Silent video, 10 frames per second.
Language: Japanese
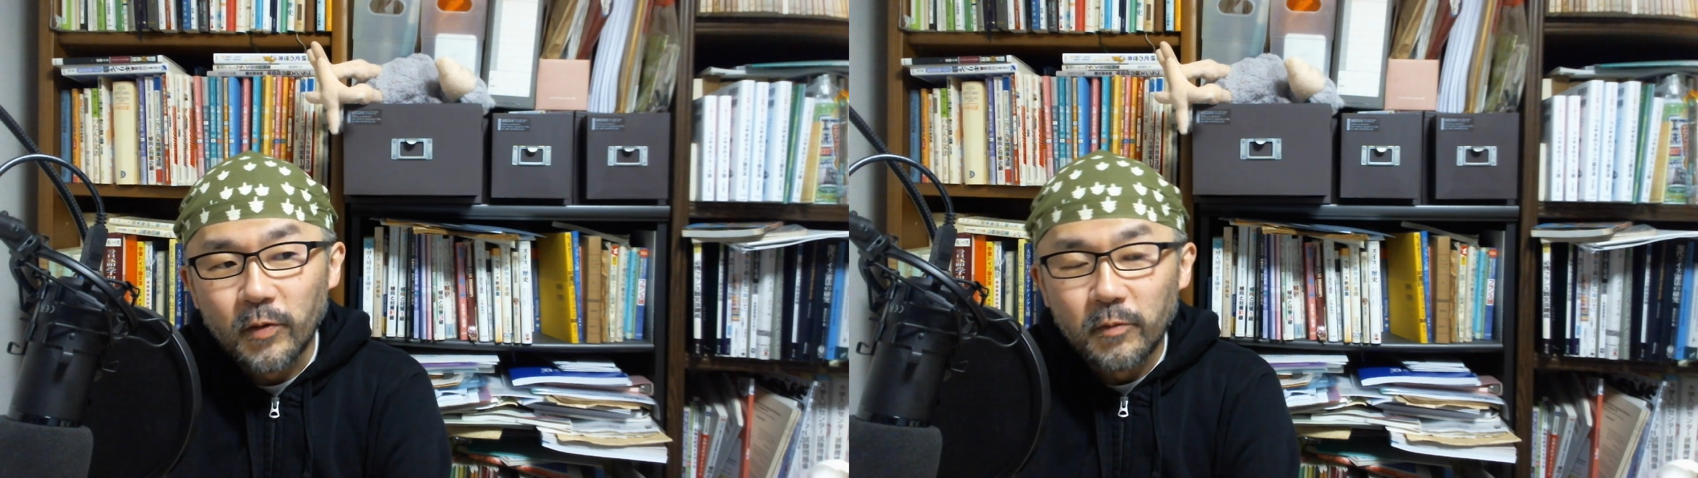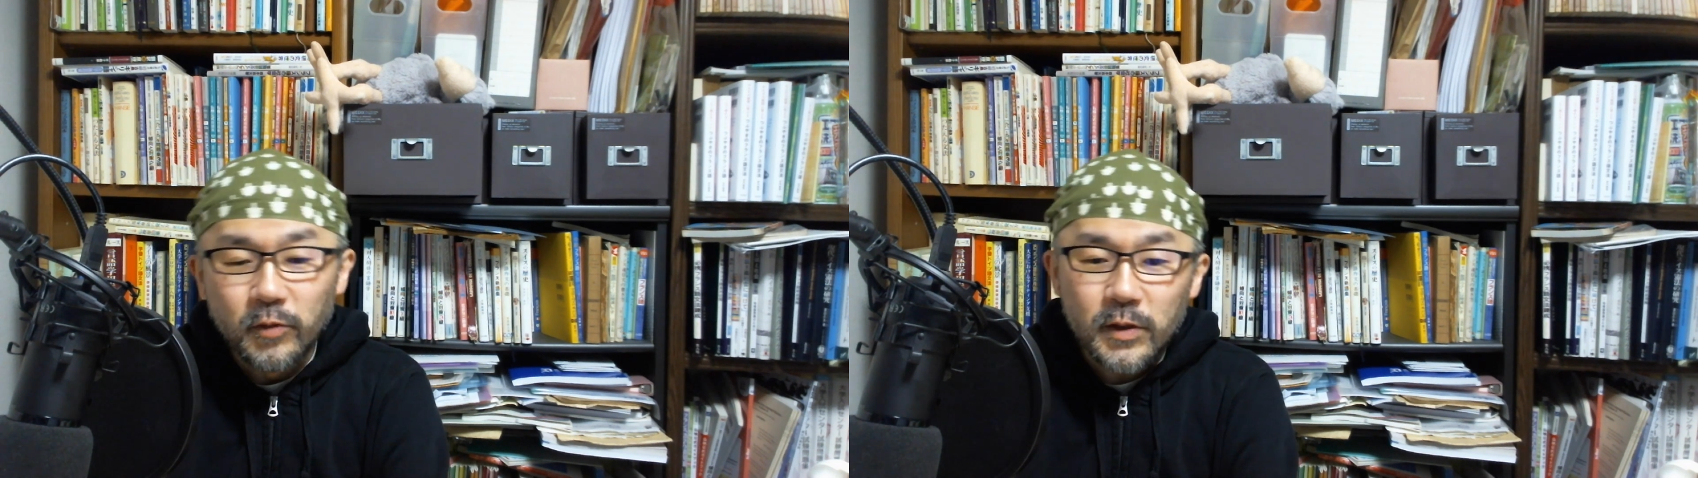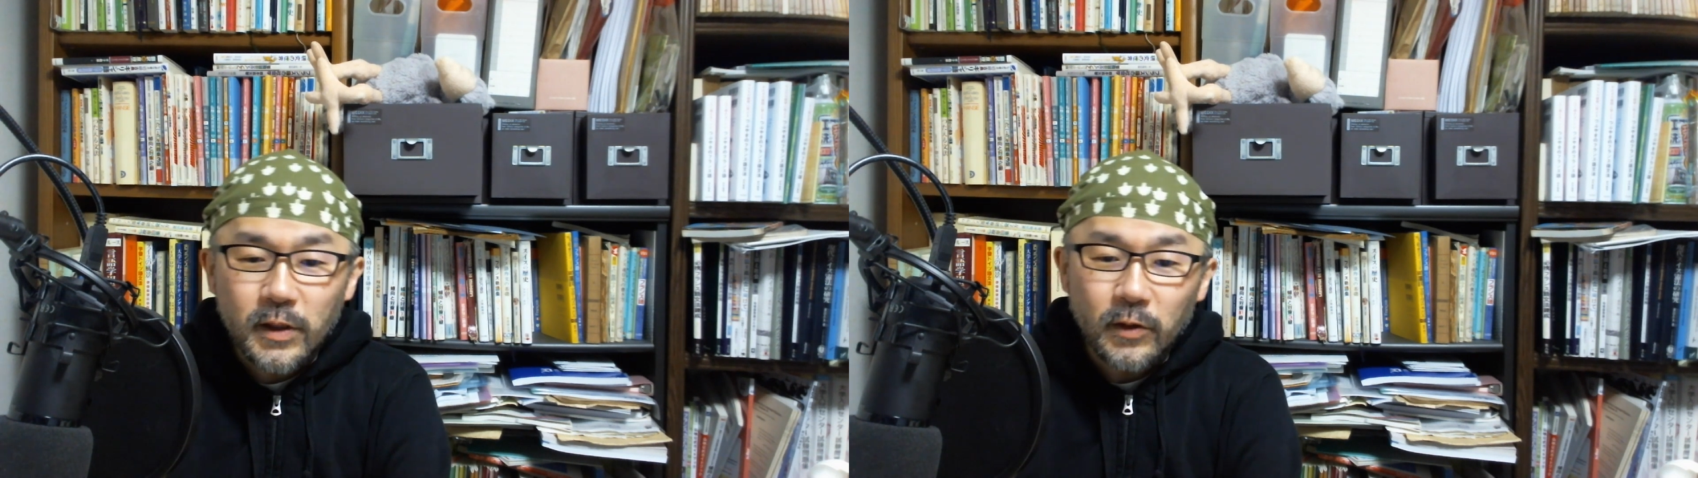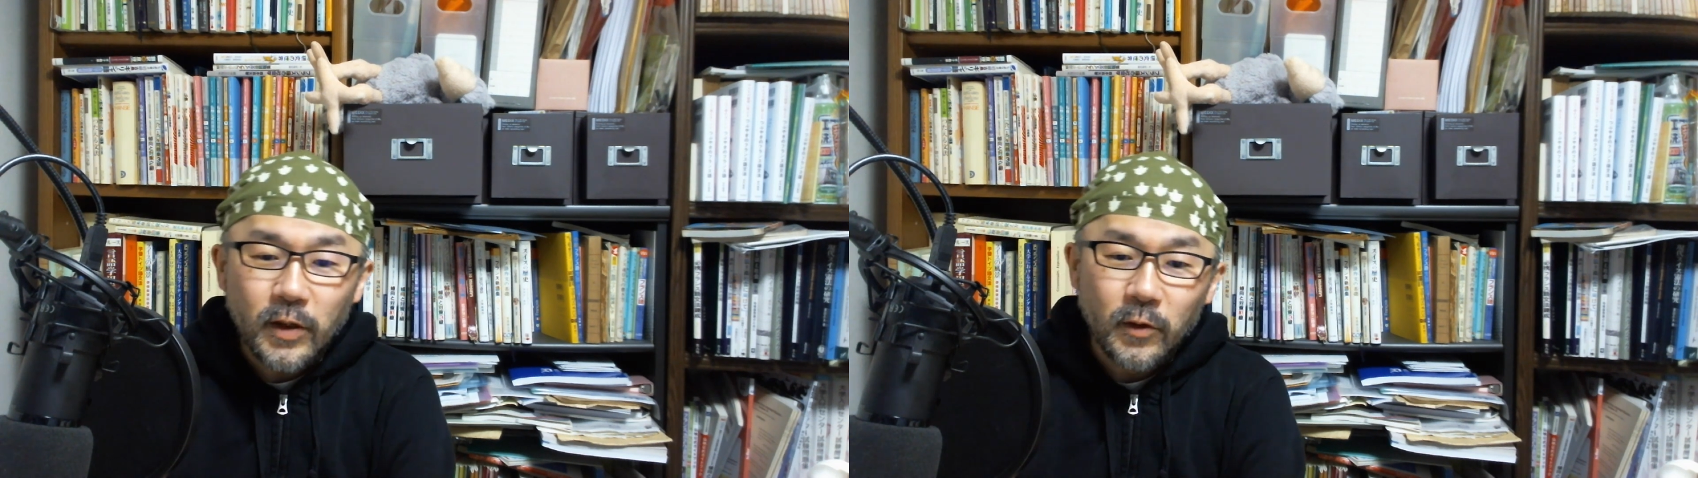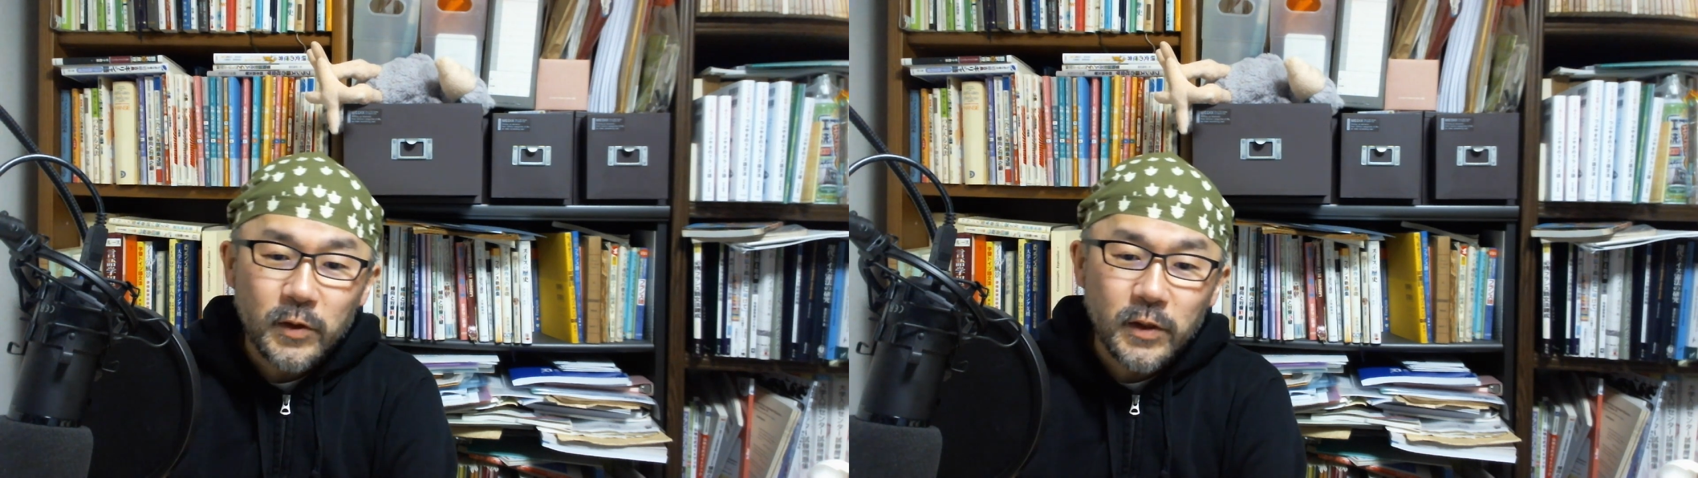ぶつかる可
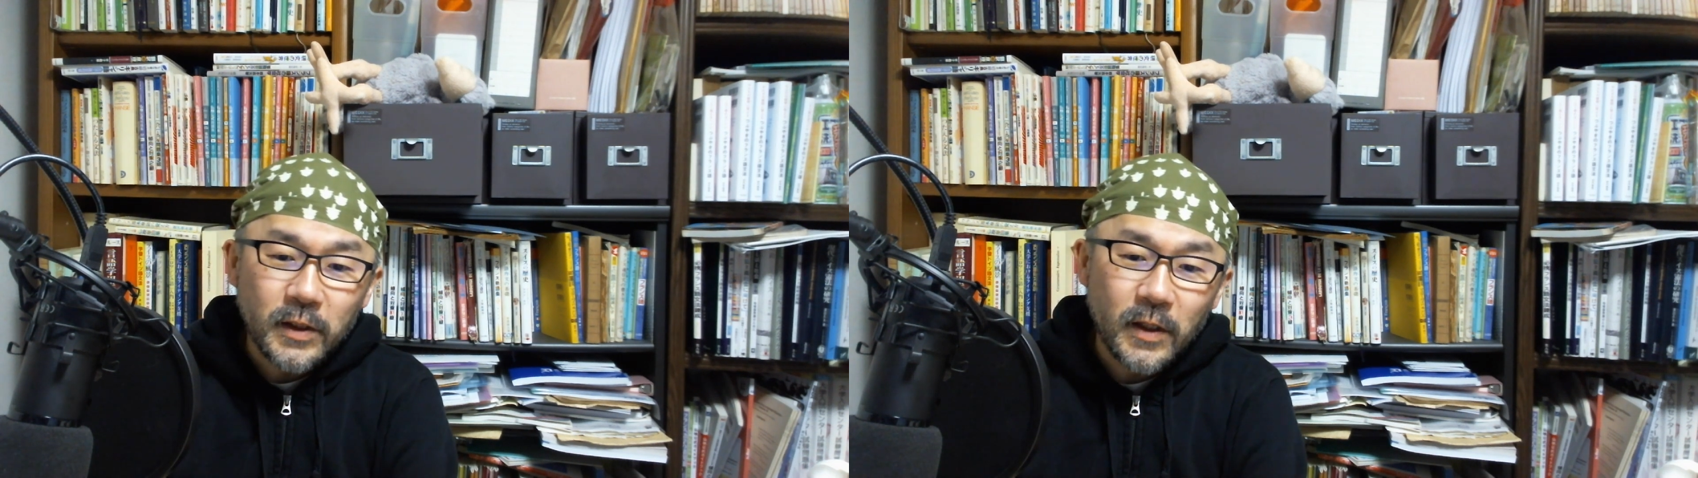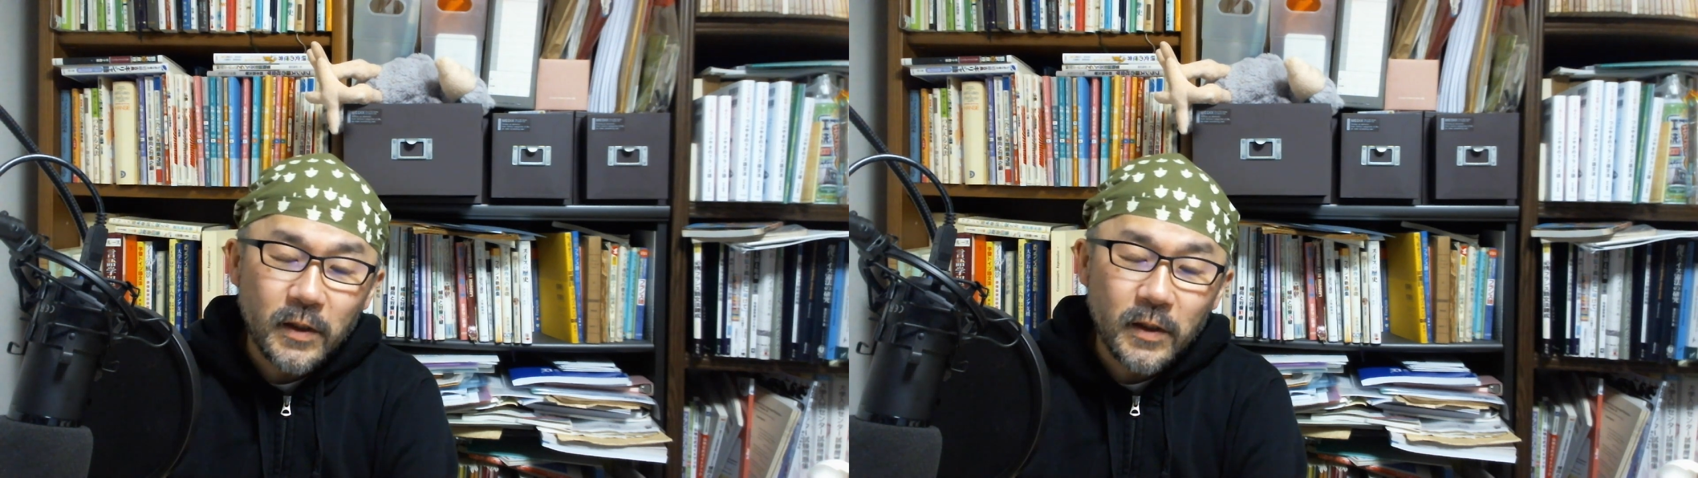能性ってのは